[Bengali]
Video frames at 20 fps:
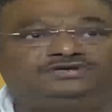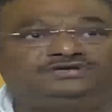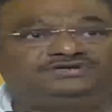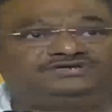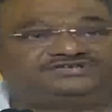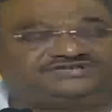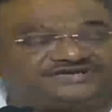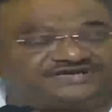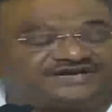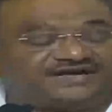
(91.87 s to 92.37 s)

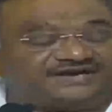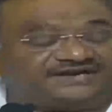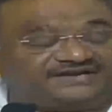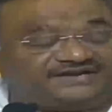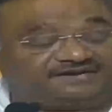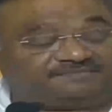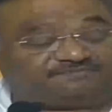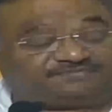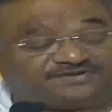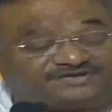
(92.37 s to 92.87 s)

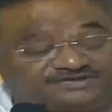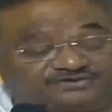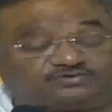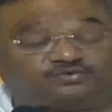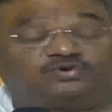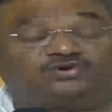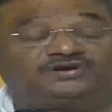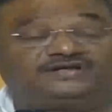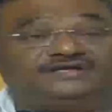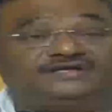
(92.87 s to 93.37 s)
সেখানের
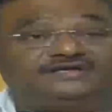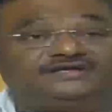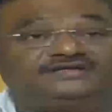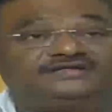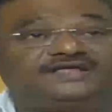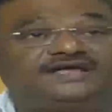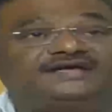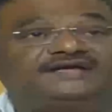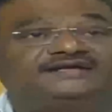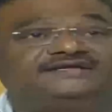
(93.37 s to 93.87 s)
ভিতরে
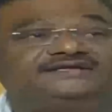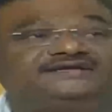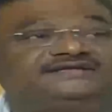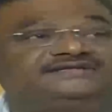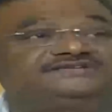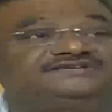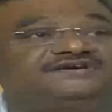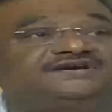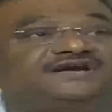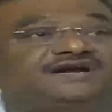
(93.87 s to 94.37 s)
দেখা
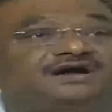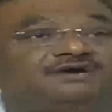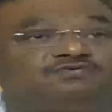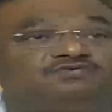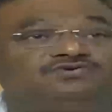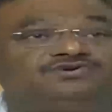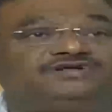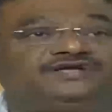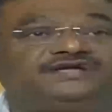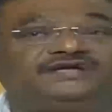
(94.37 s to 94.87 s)
যাচ্ছে
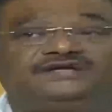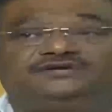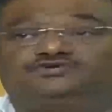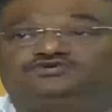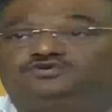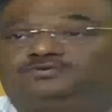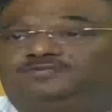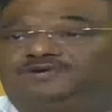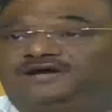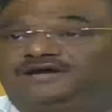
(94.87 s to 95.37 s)
কাউন্টিংয়ের
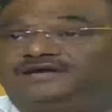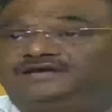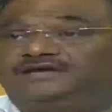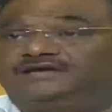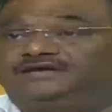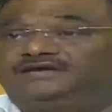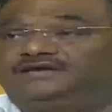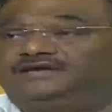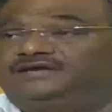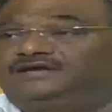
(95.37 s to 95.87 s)
সময়
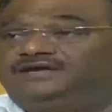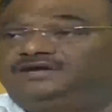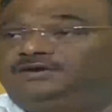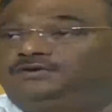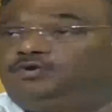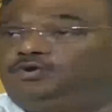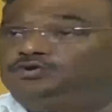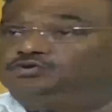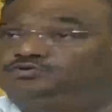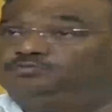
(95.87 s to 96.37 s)

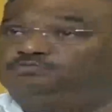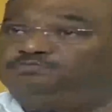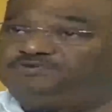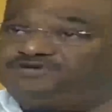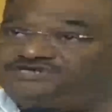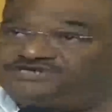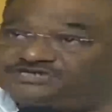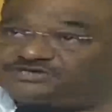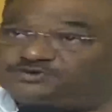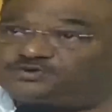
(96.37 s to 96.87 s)
অন্ত
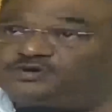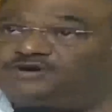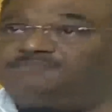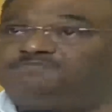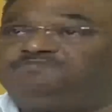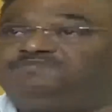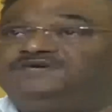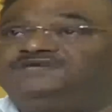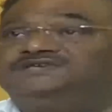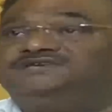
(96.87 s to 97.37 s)
বিশেষ করে
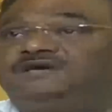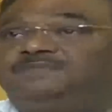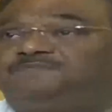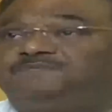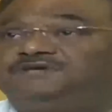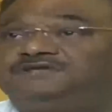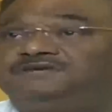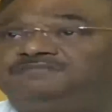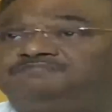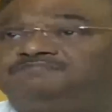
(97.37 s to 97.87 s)

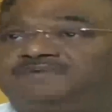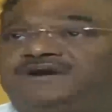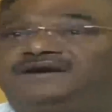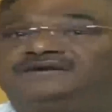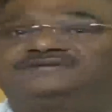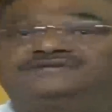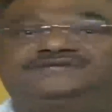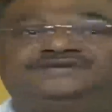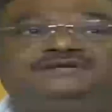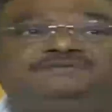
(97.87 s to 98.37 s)
বিজেপির
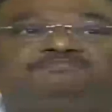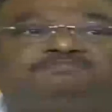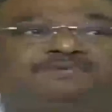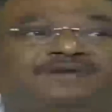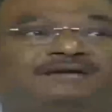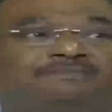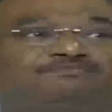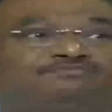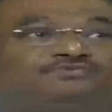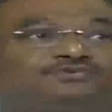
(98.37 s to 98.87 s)
প্রার্থীর
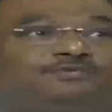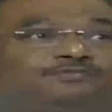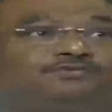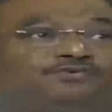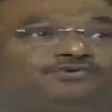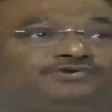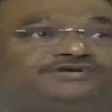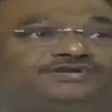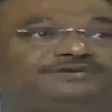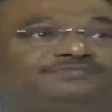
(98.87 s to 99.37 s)
প্রাপ্ত
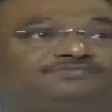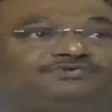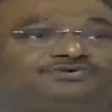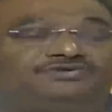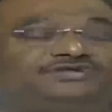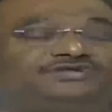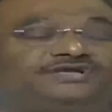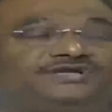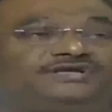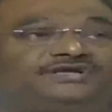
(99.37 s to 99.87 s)
ভোটের
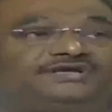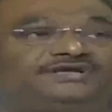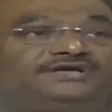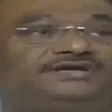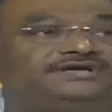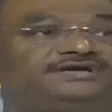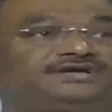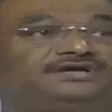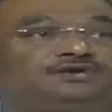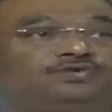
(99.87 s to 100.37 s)
মধ্যে
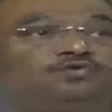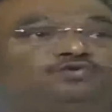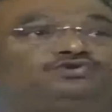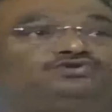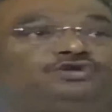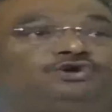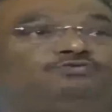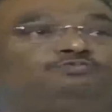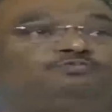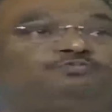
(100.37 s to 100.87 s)

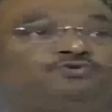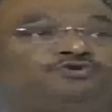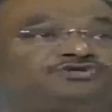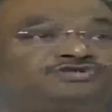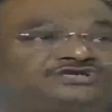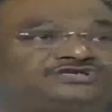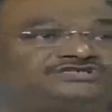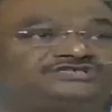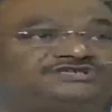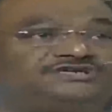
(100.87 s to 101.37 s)
কোথাও
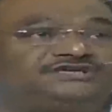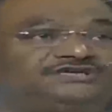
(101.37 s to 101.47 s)
পঁচাশি